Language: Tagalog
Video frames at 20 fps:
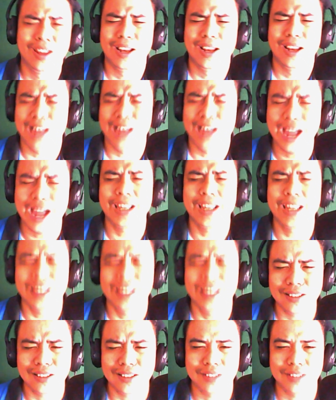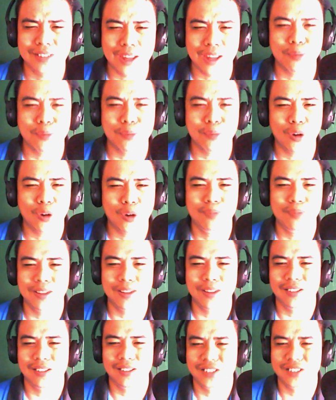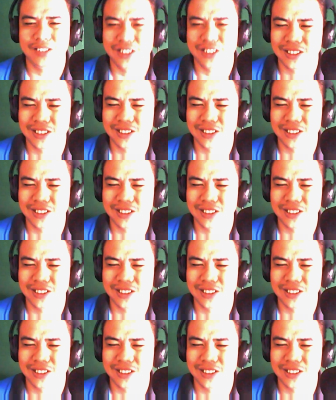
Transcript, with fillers: Laging the same old messaging.